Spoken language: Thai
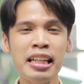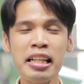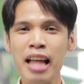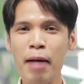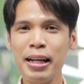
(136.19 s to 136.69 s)

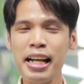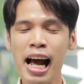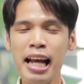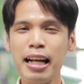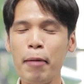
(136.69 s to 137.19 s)
ติดตามกัน
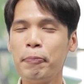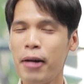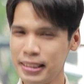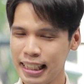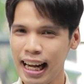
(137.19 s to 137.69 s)
ได้กับ
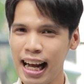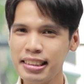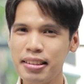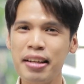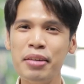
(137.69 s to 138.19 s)

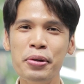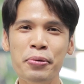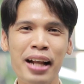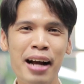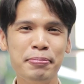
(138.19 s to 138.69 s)
podcast
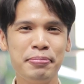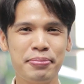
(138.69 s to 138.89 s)
review ครับ